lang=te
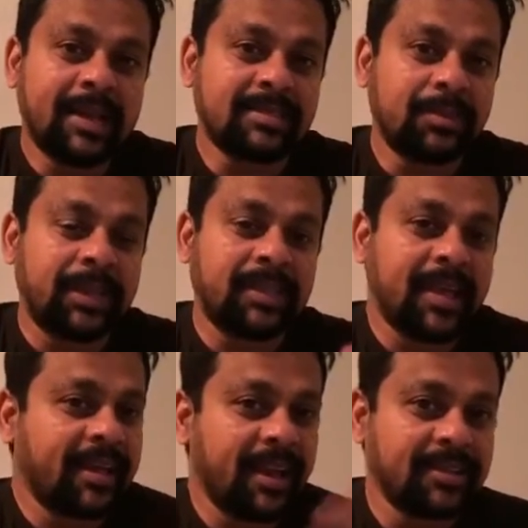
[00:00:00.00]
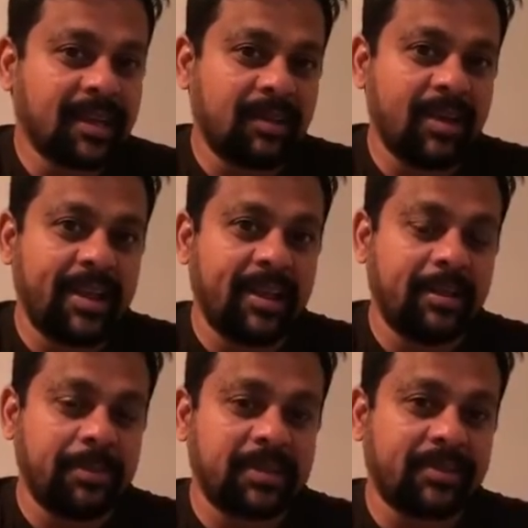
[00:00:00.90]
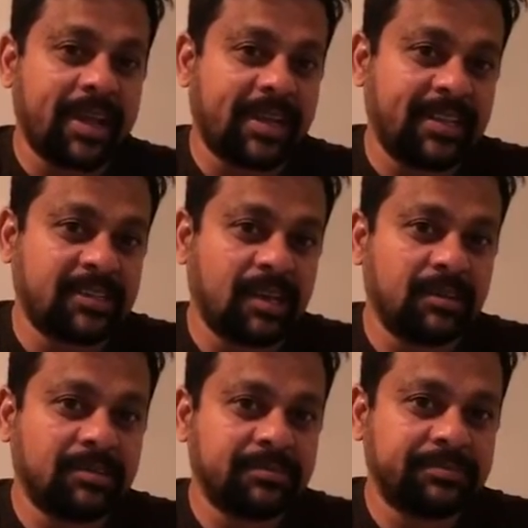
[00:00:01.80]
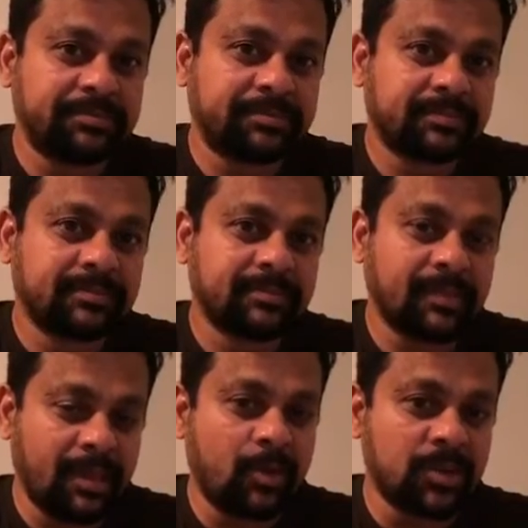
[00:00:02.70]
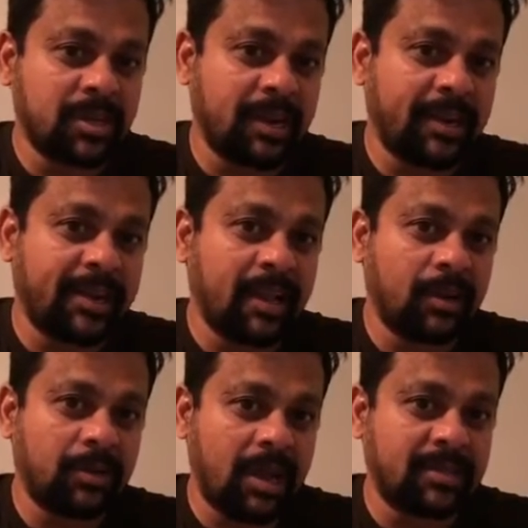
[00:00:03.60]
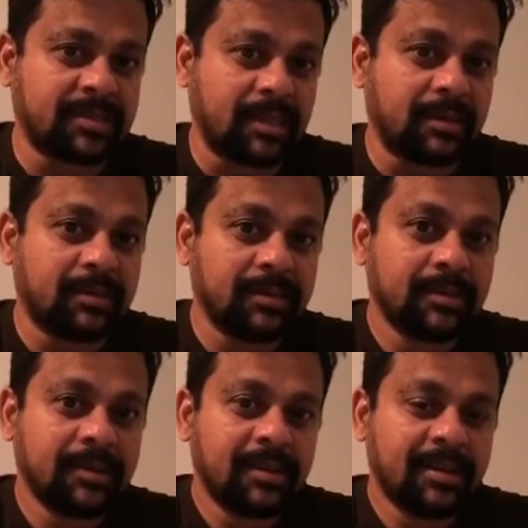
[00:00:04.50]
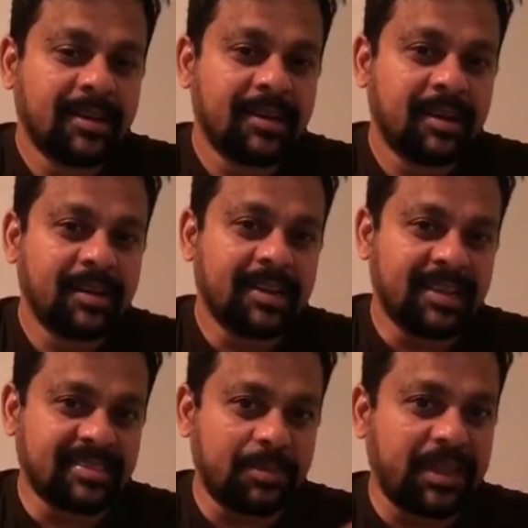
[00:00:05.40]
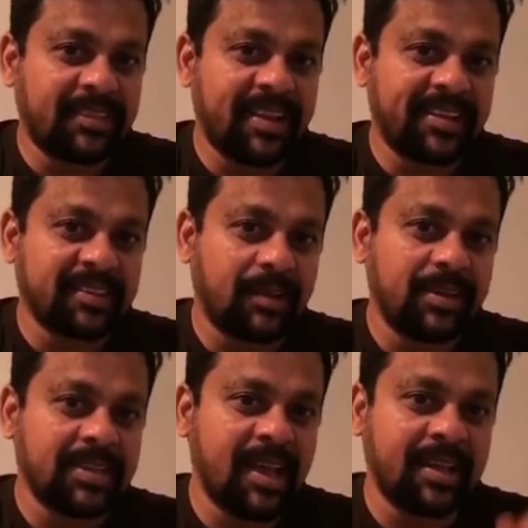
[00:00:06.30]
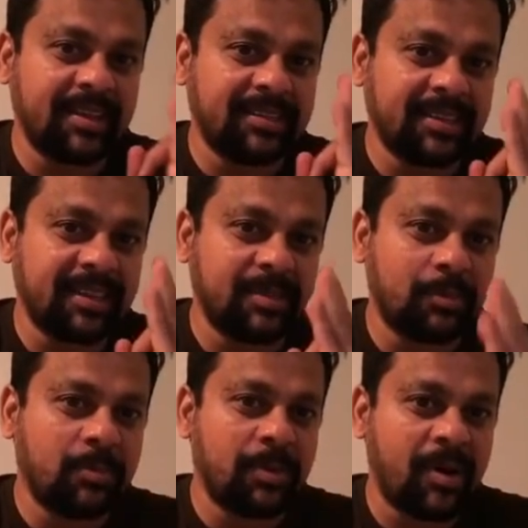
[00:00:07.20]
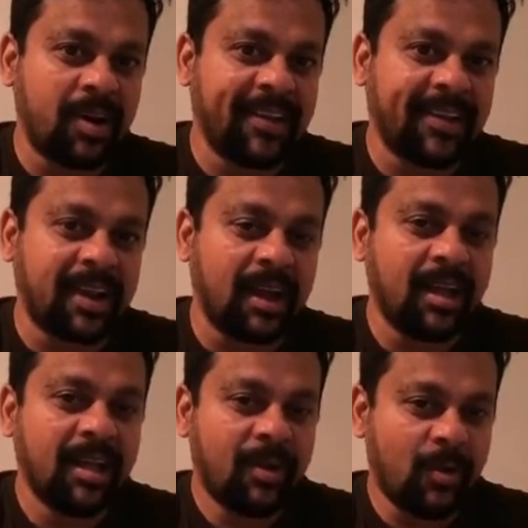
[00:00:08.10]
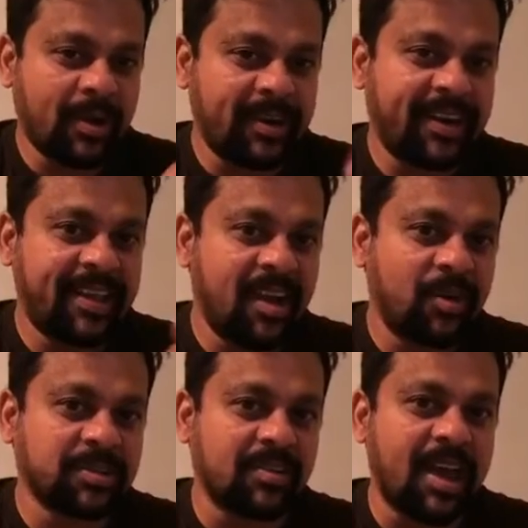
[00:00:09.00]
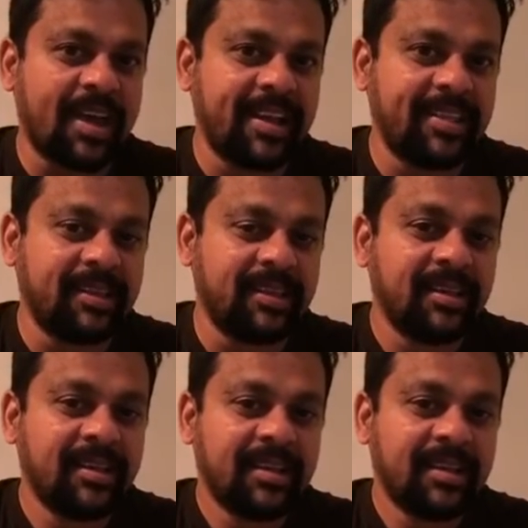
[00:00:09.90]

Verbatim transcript: ఎంతమంది దగ్గర ఈ సర్వేని మీరు స్వీకరించారు ఈ క్వశ్చన్ నన్ను అడిగారు నా ఆన్సర్ ఎంతమంది దగ్గర సర్వే సేకరించేది ఏంది ముబ్బు మొహాలారా ఒకరిని అడిగే అవసరం నాకేంది